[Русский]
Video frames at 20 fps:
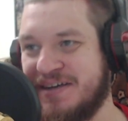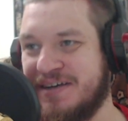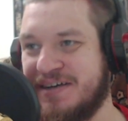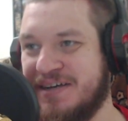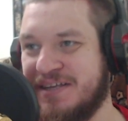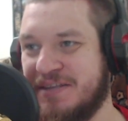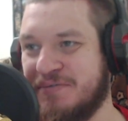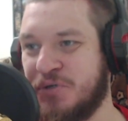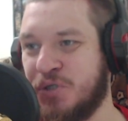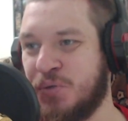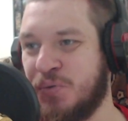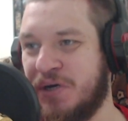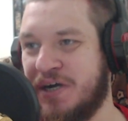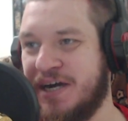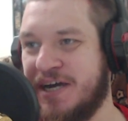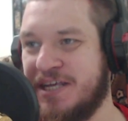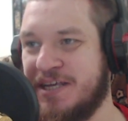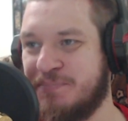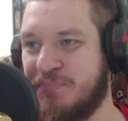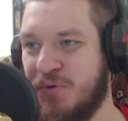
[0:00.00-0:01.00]
Этого
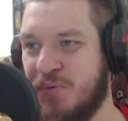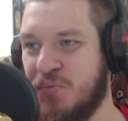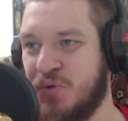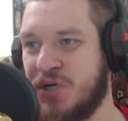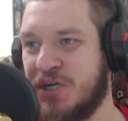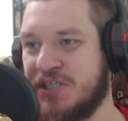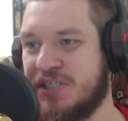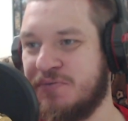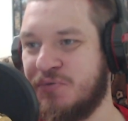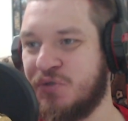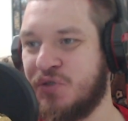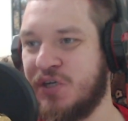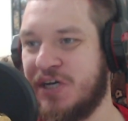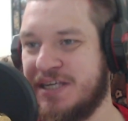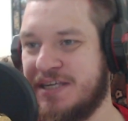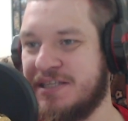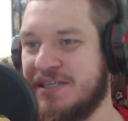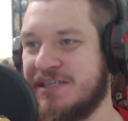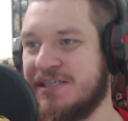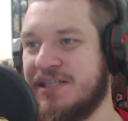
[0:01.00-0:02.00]
чувака я не помню, как зовут, но
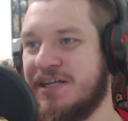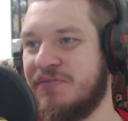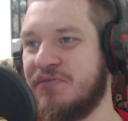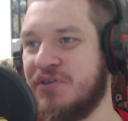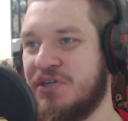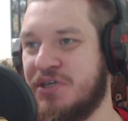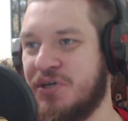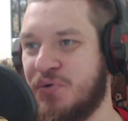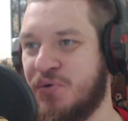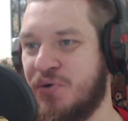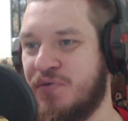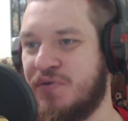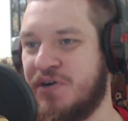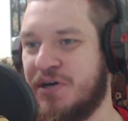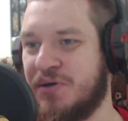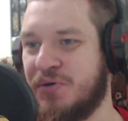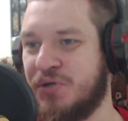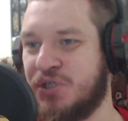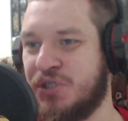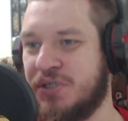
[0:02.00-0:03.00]
один из главных героев,
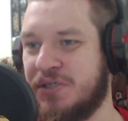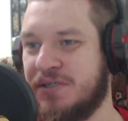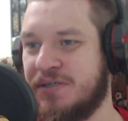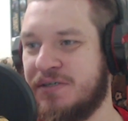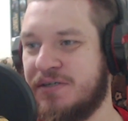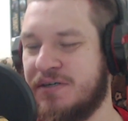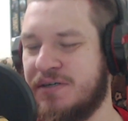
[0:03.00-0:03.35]
короче.